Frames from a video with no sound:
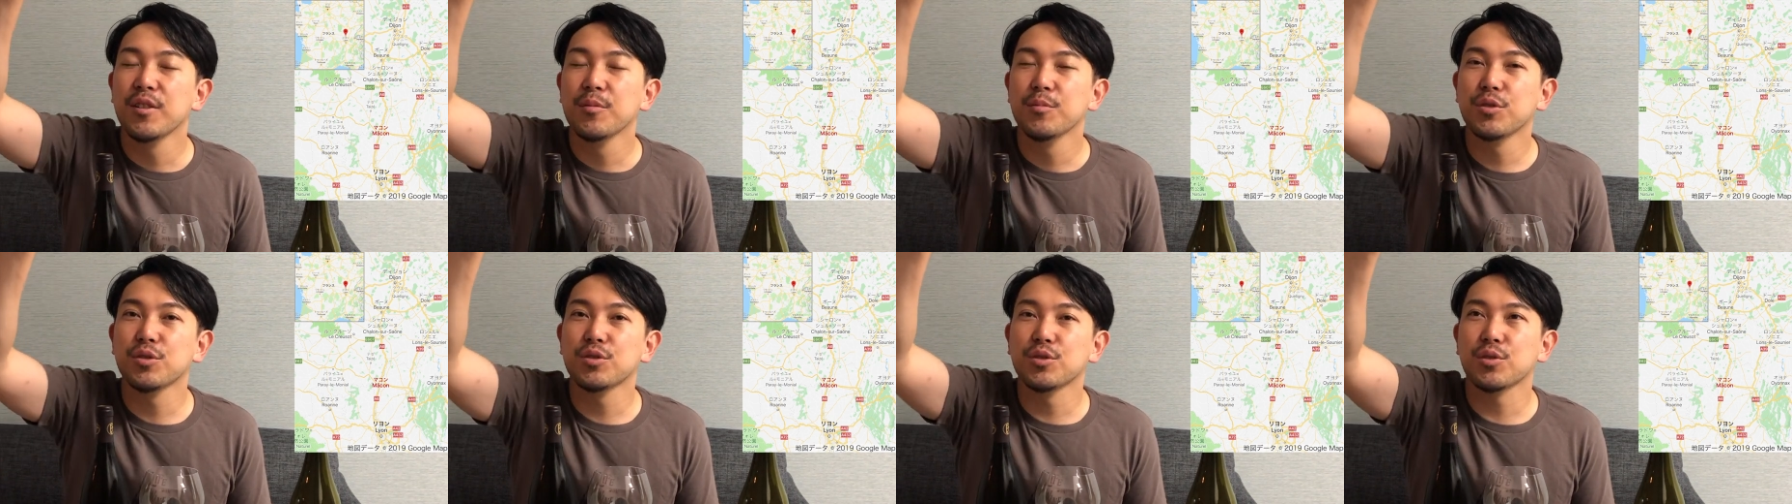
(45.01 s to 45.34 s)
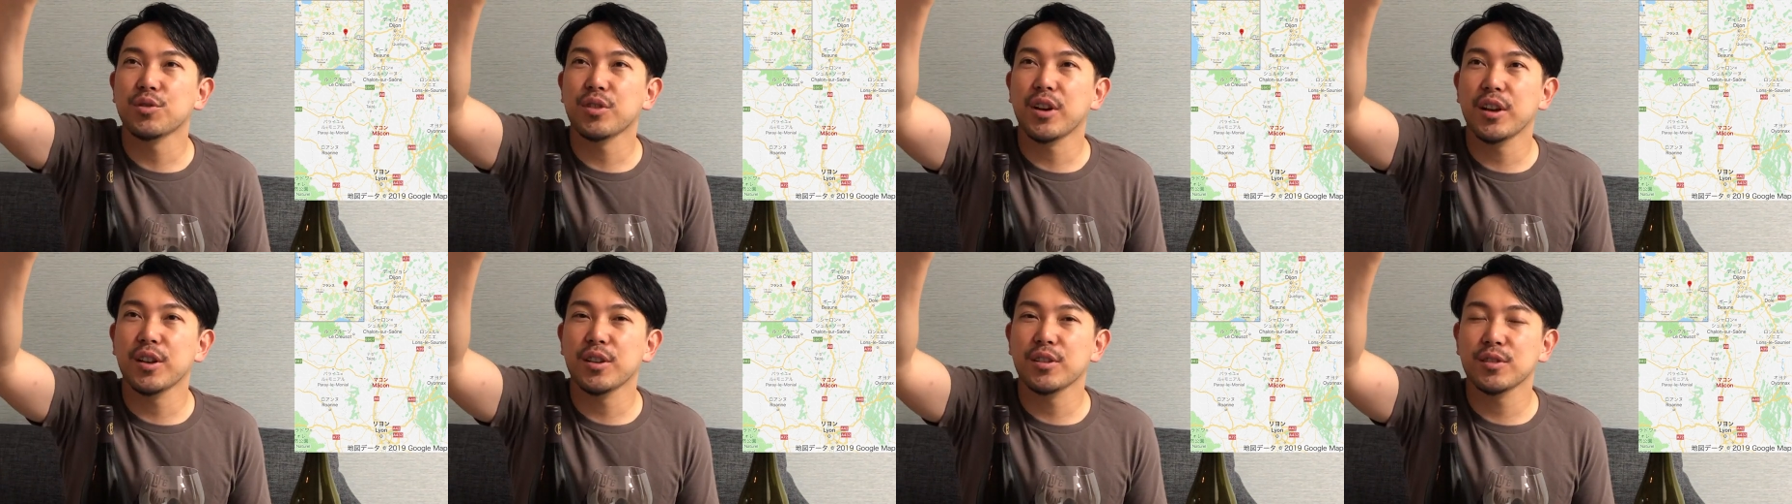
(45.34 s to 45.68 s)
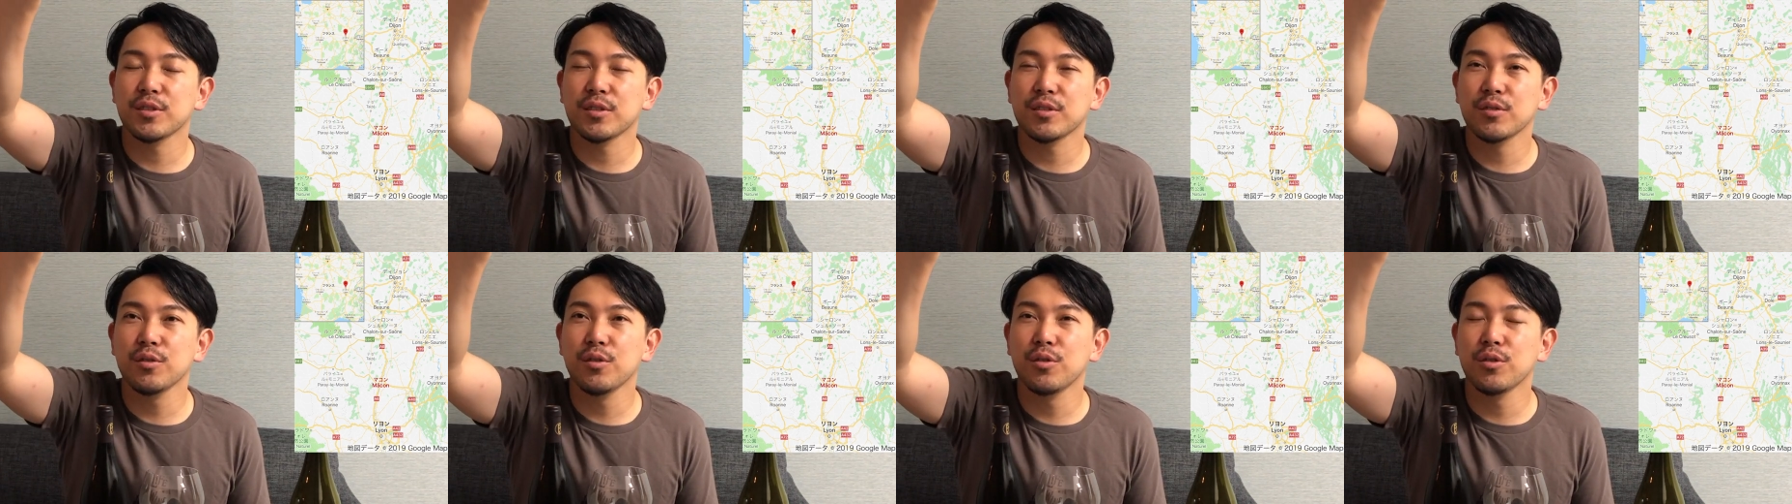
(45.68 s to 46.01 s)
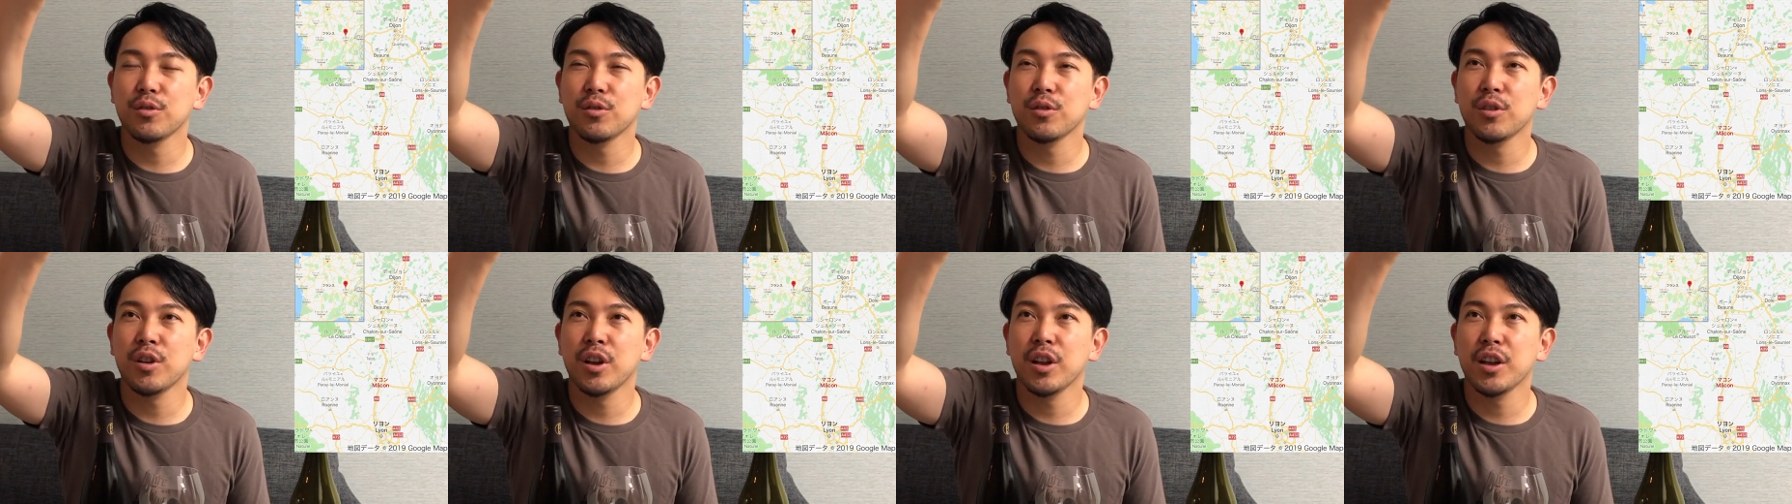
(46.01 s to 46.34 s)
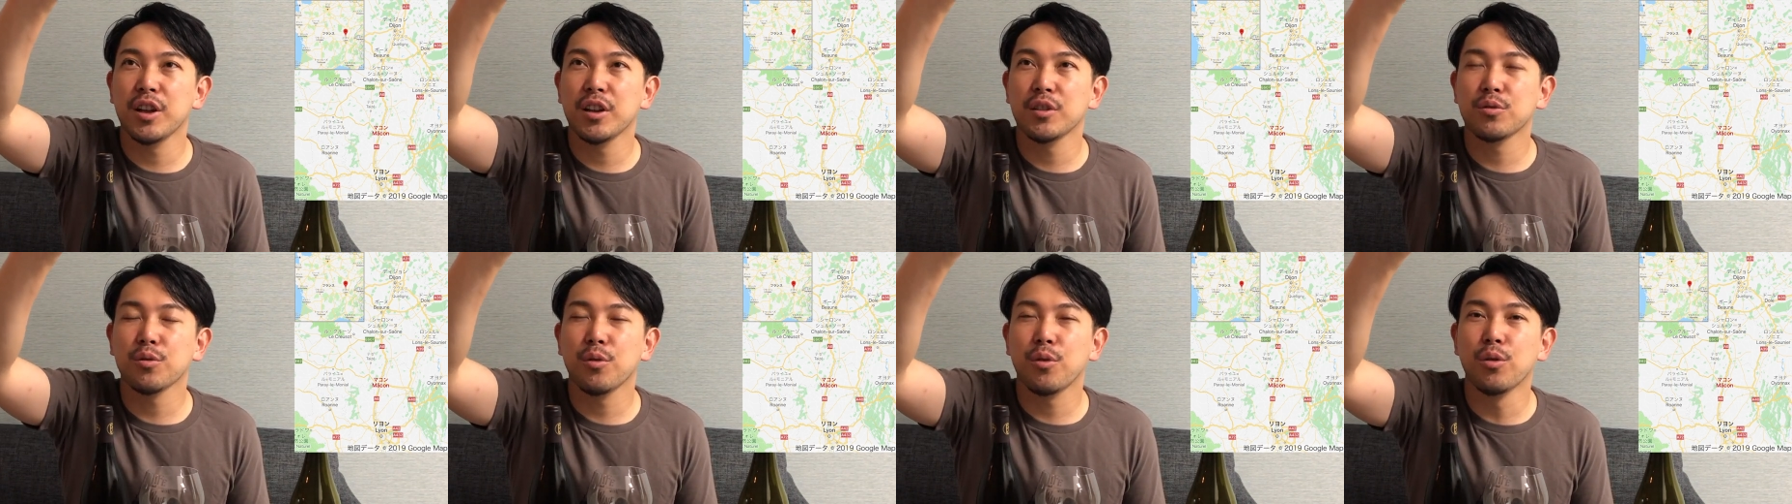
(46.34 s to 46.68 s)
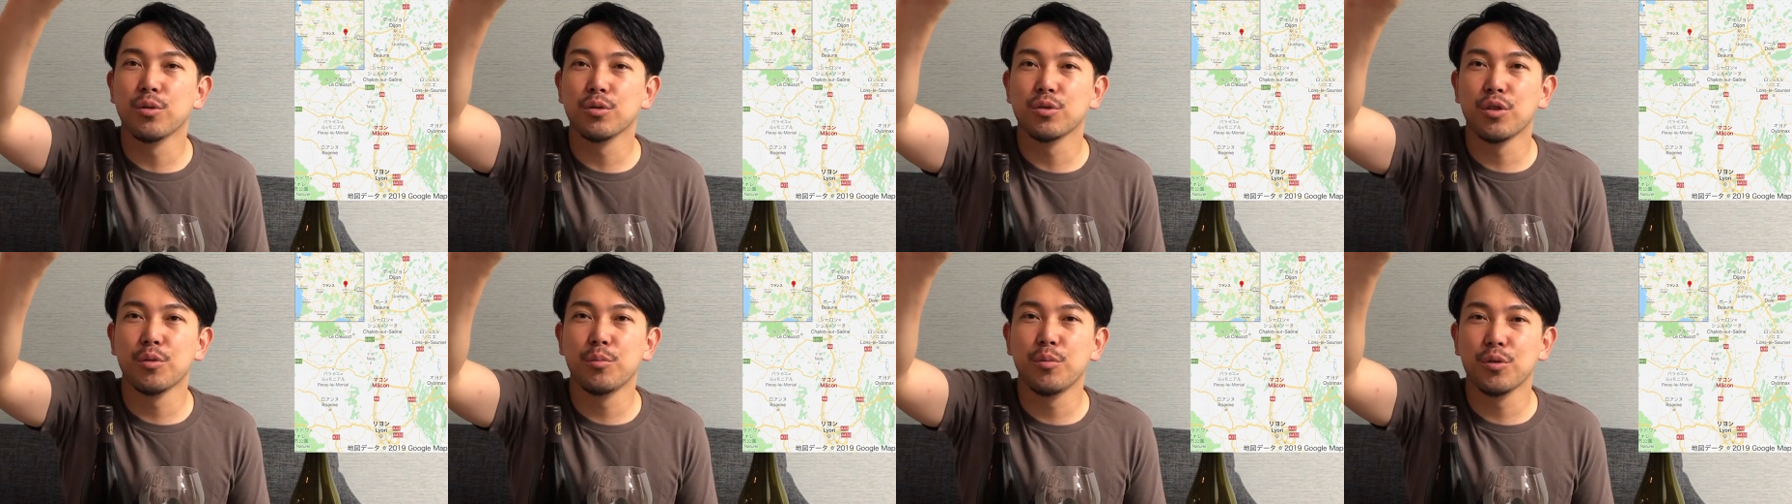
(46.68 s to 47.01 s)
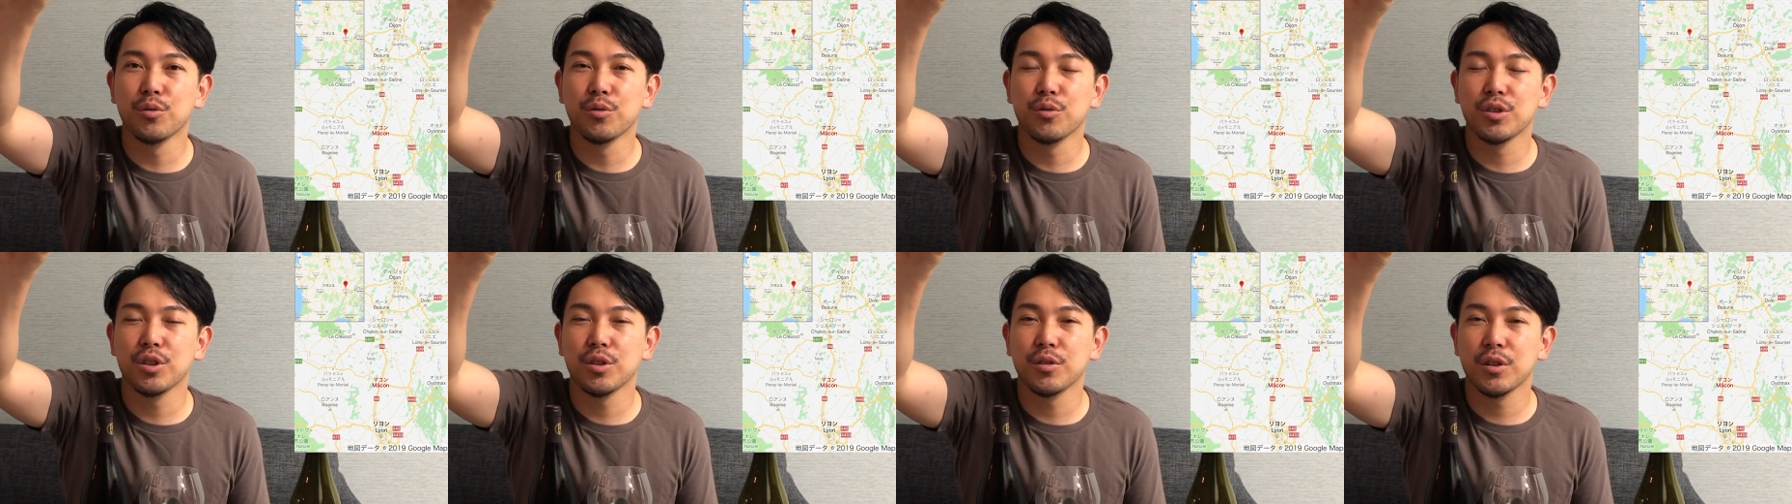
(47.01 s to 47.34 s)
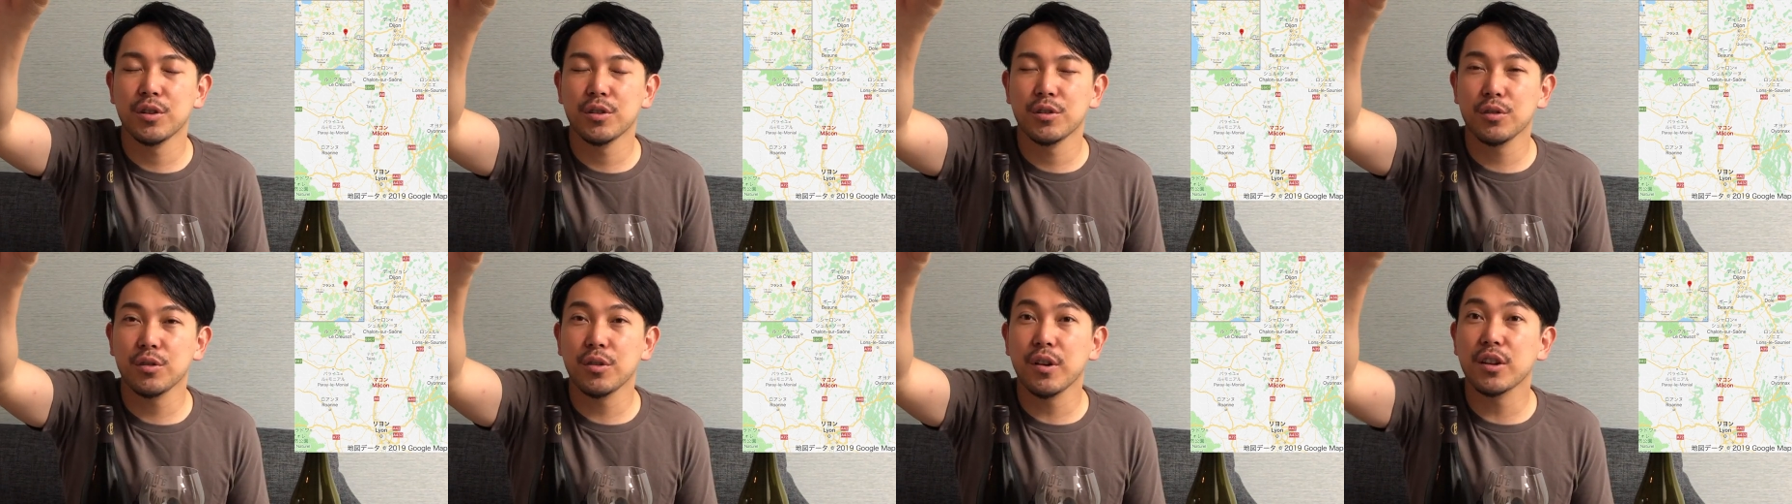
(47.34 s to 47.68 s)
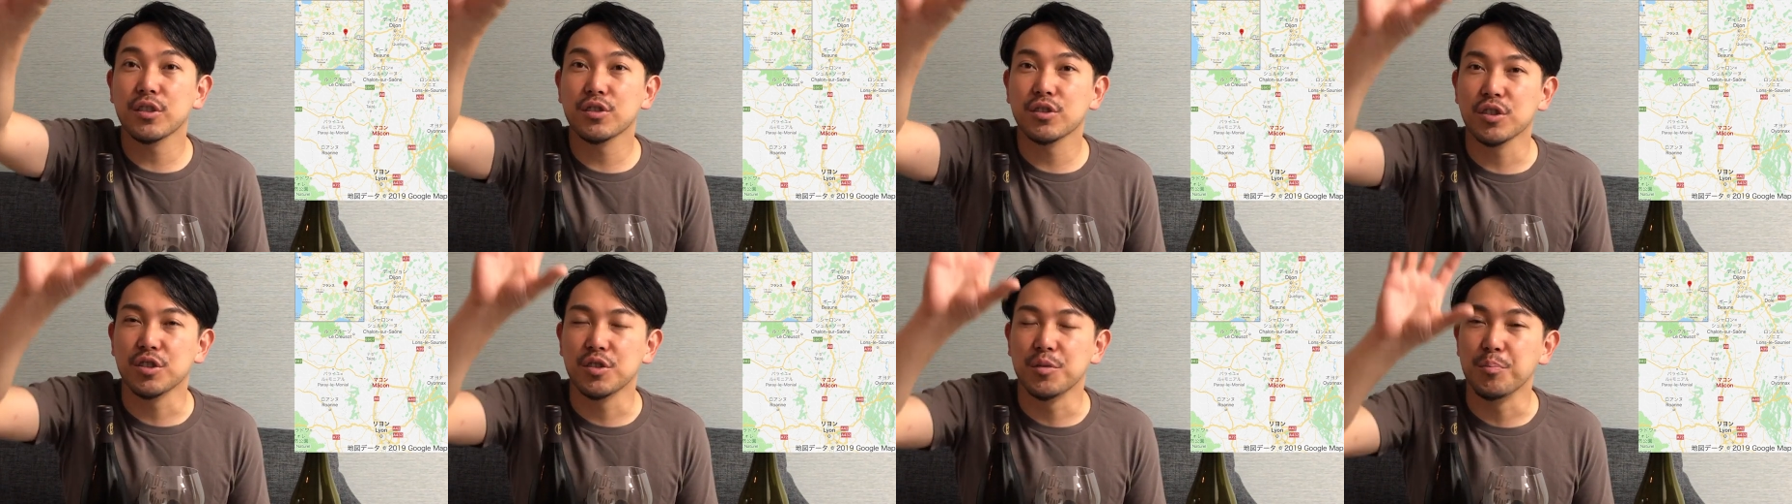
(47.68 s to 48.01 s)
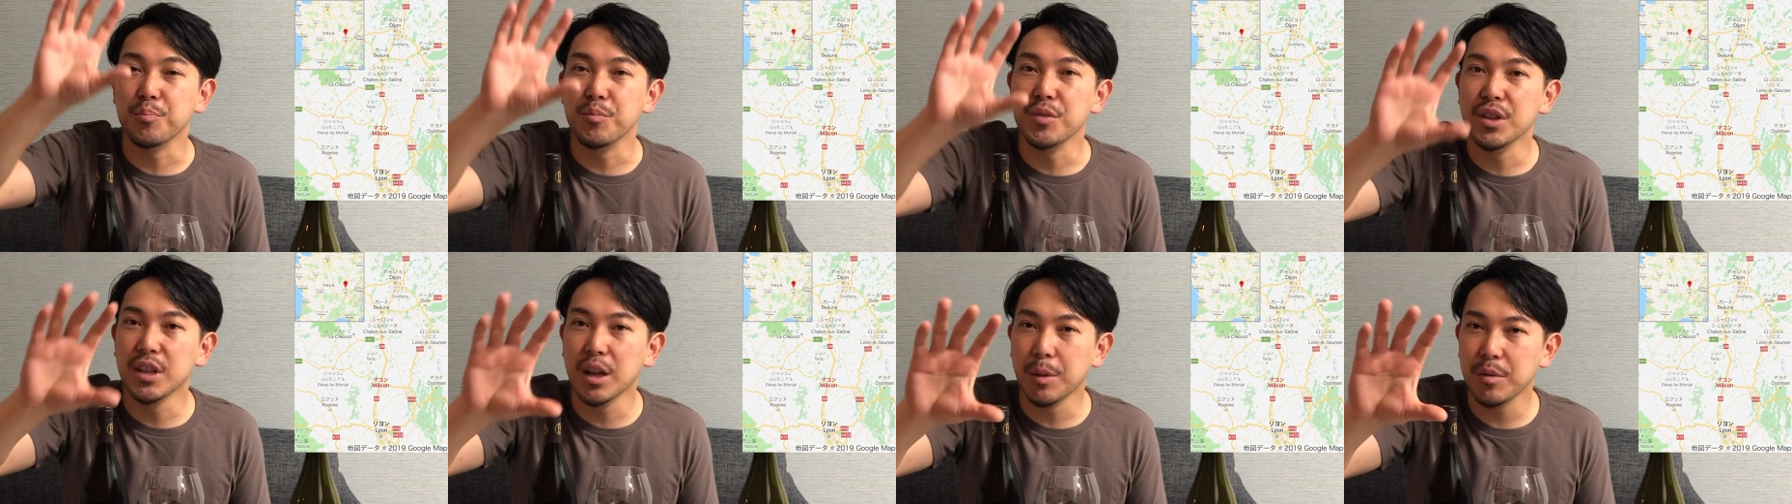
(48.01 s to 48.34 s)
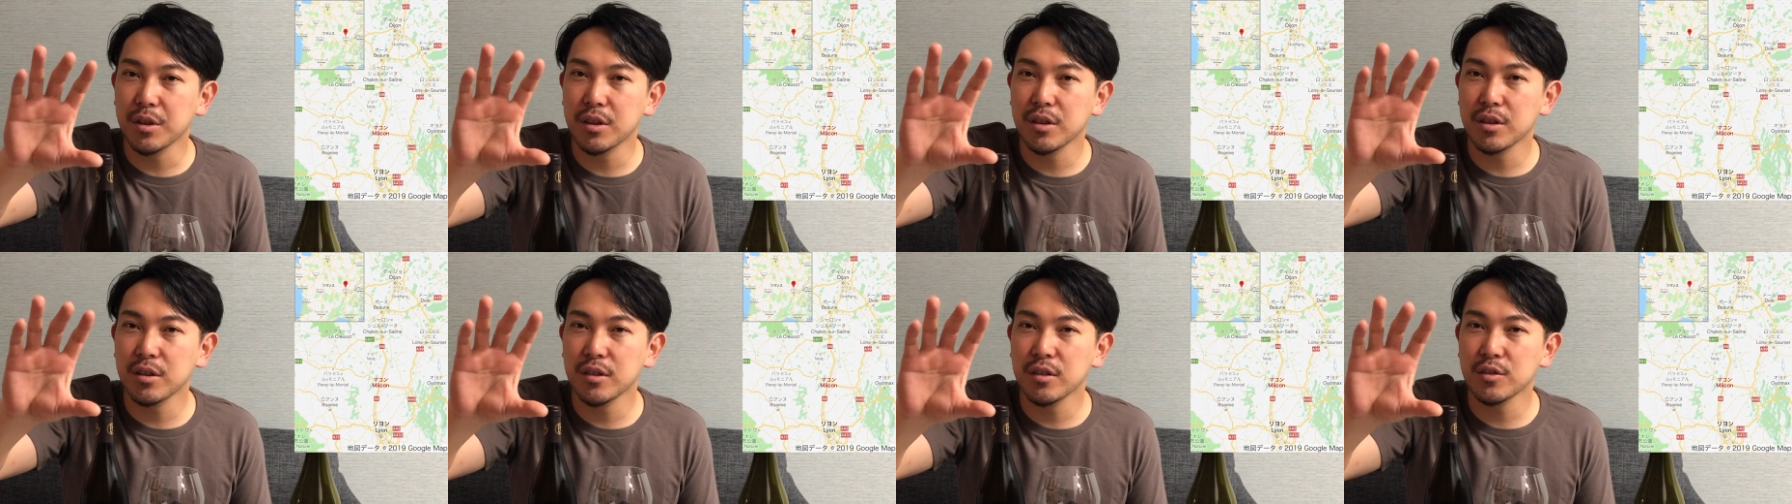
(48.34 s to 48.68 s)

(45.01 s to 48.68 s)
ムルソーとかの、えー、とコートドボールって言われるところは少し南、